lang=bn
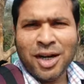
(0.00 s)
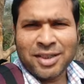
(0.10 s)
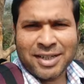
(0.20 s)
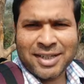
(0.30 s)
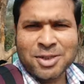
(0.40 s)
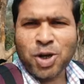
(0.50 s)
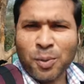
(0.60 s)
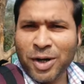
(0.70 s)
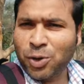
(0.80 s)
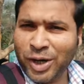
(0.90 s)
তার ঠিক
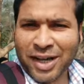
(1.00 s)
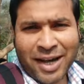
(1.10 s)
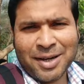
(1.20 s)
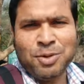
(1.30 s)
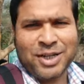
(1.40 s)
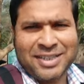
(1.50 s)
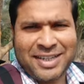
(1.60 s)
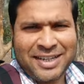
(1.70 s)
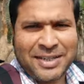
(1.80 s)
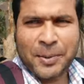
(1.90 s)
সময়ের অনেক আগে ফুটেছে
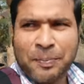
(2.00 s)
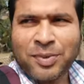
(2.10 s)
আর কি